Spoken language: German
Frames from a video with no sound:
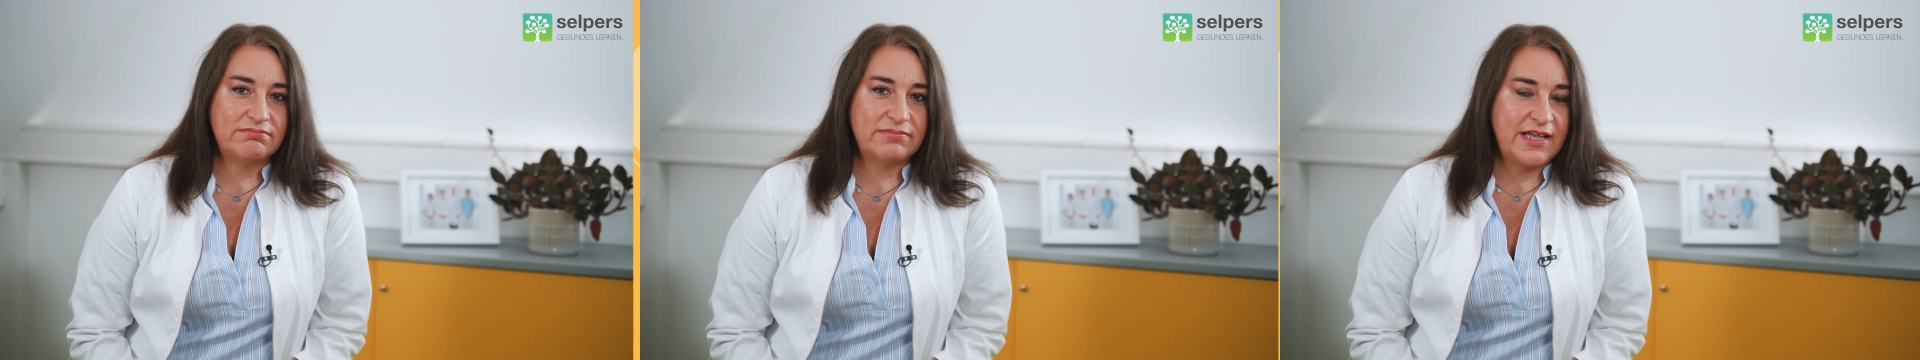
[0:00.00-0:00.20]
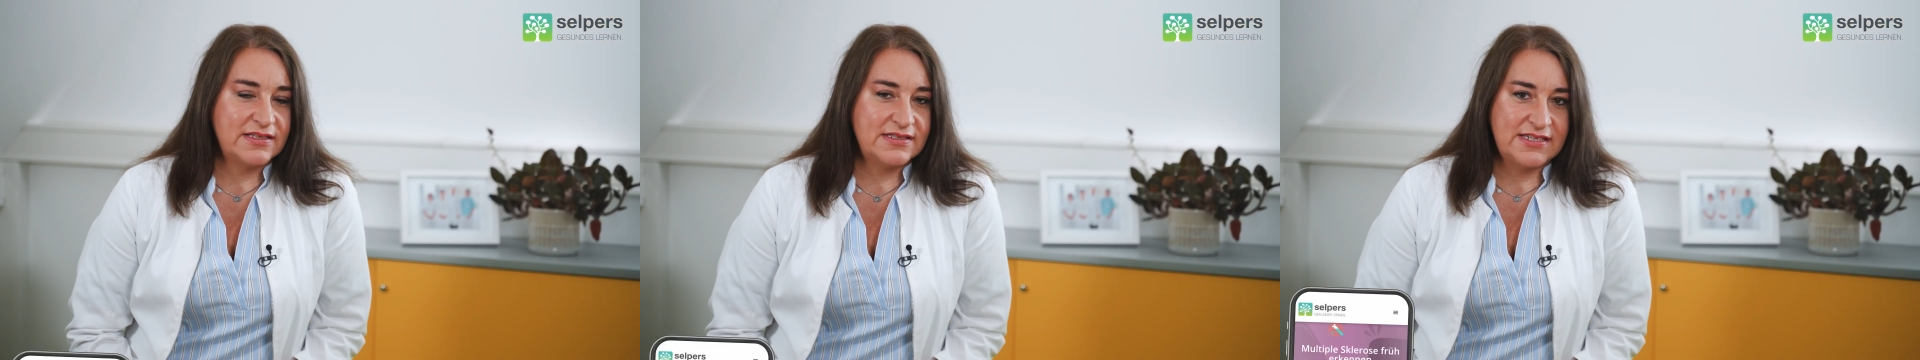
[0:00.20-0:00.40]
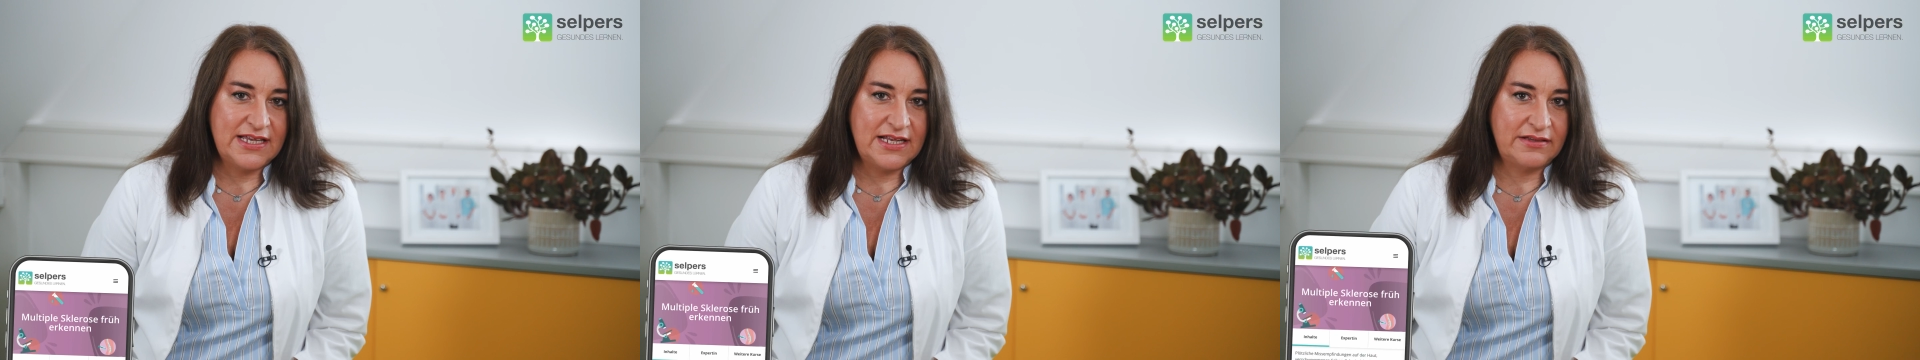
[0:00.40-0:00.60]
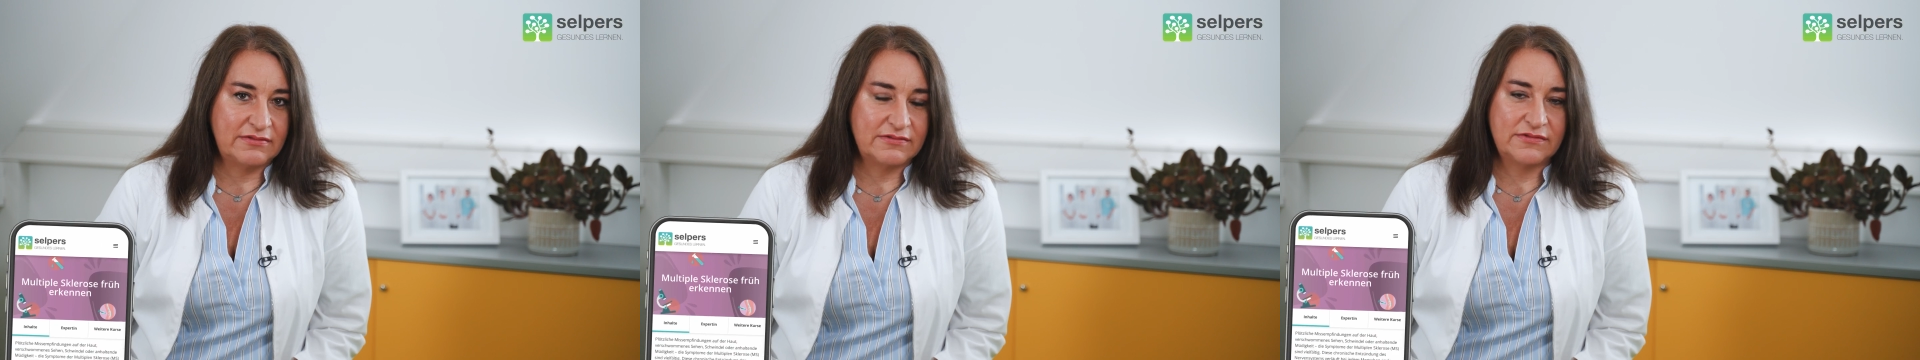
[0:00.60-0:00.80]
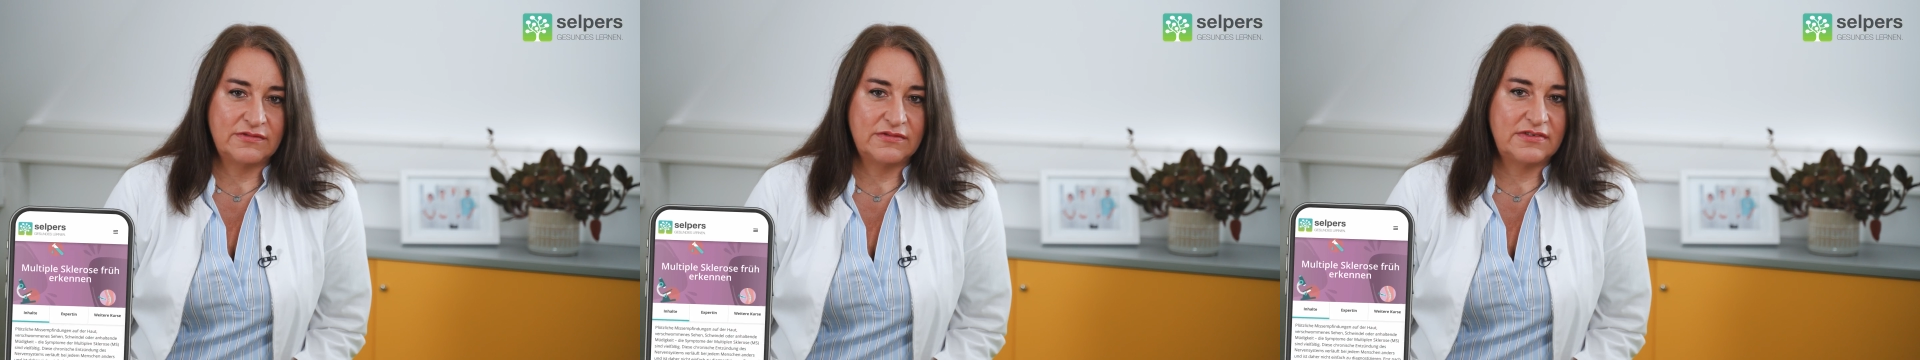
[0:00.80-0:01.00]

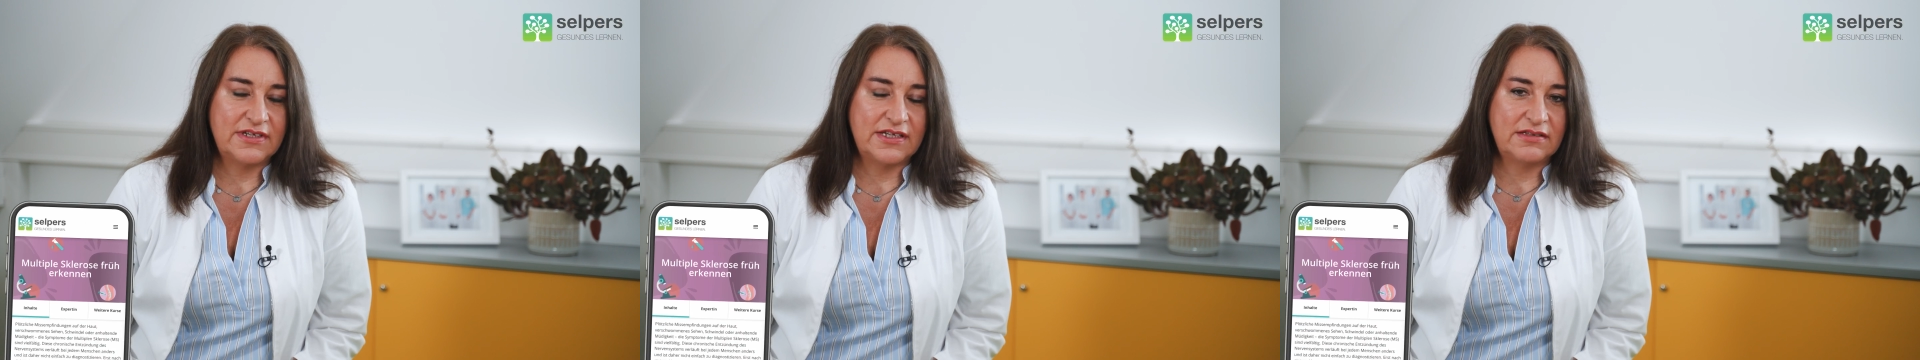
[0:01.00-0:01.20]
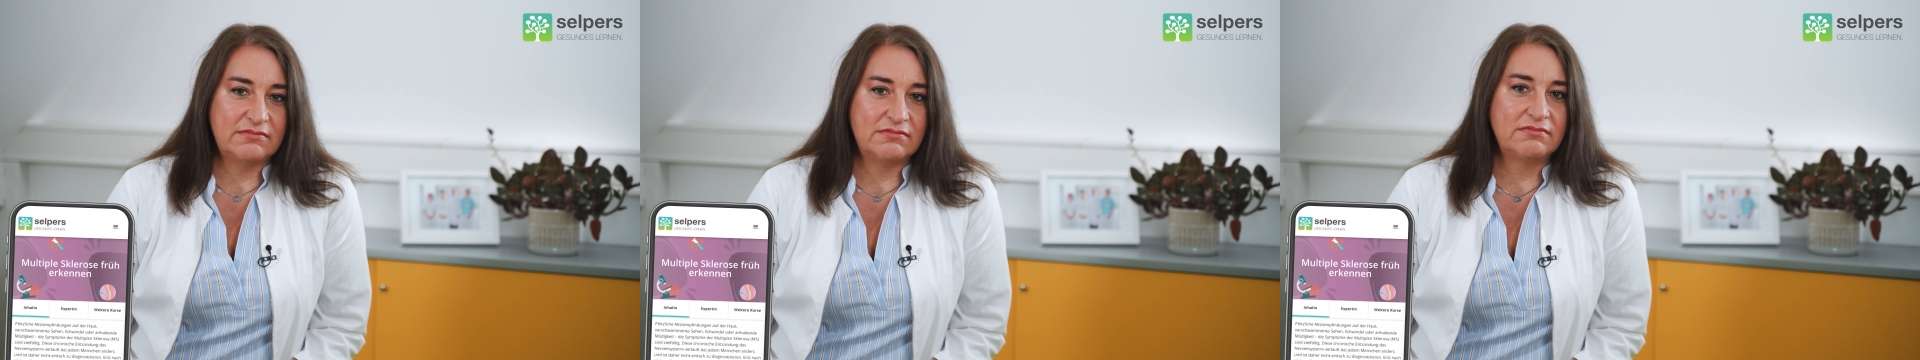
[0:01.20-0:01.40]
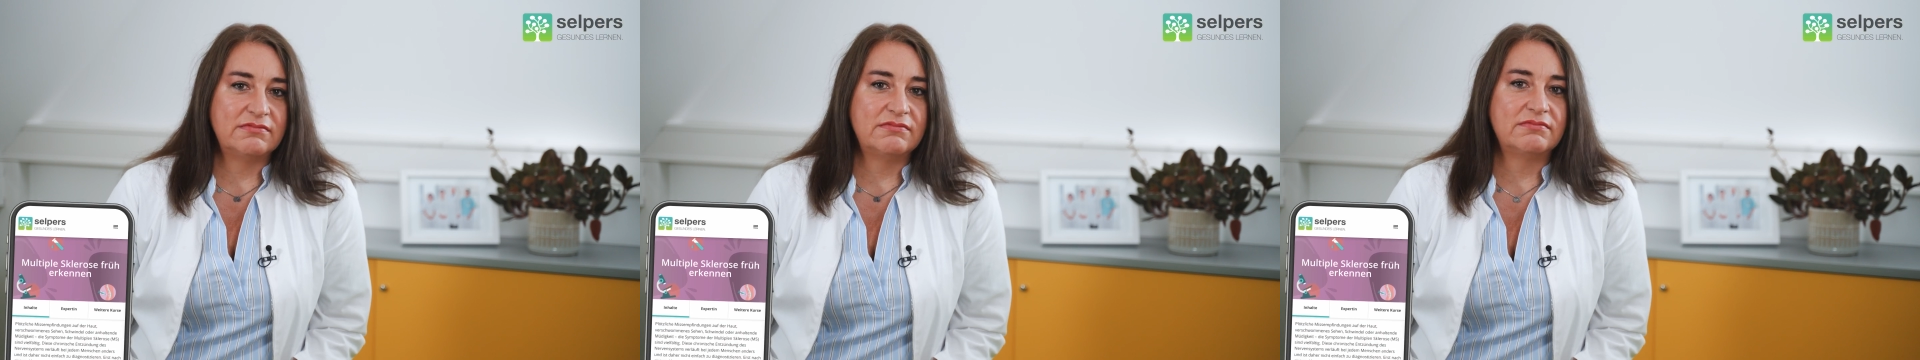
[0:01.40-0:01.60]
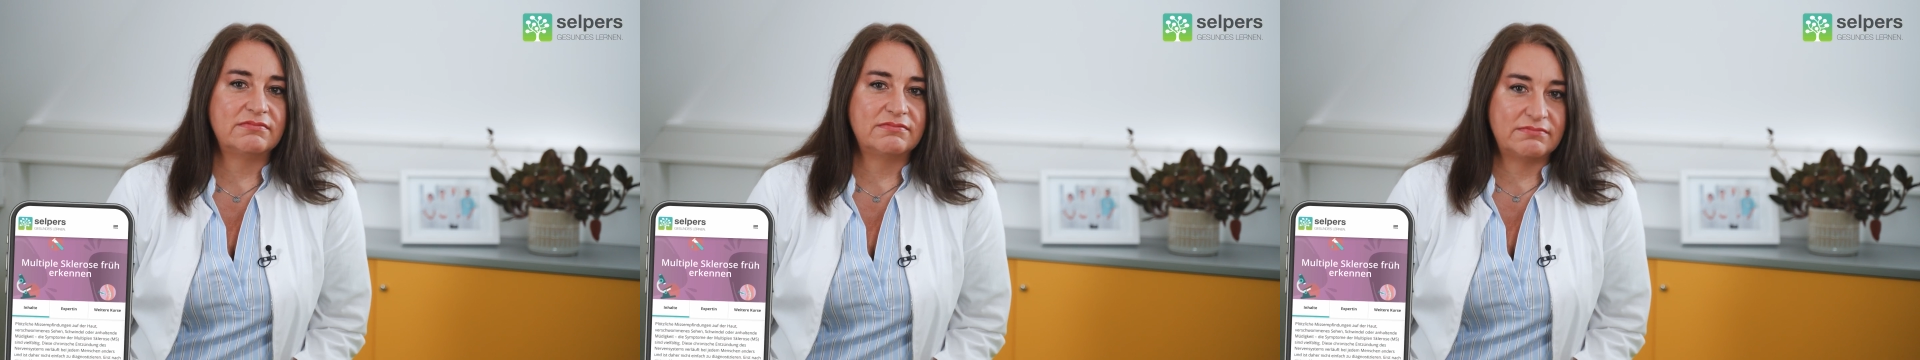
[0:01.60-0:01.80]
erzählen und dann